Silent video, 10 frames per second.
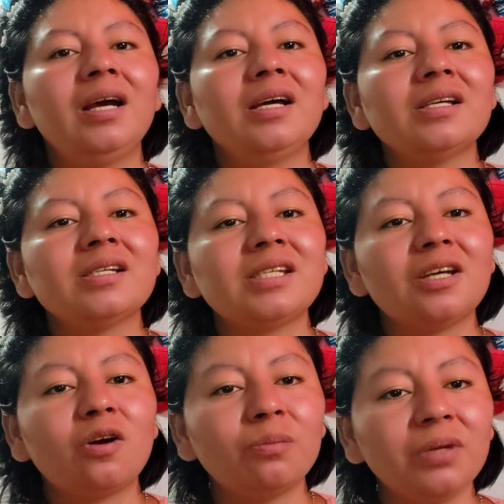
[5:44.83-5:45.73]
Si
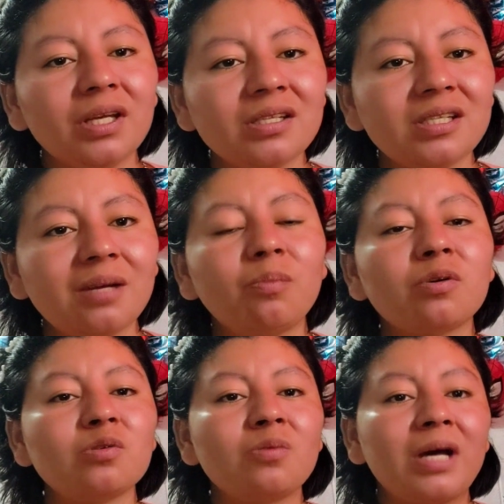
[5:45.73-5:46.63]
comienza por
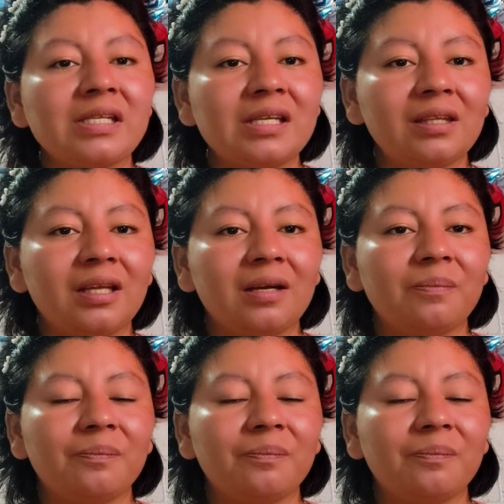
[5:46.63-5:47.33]
su casita,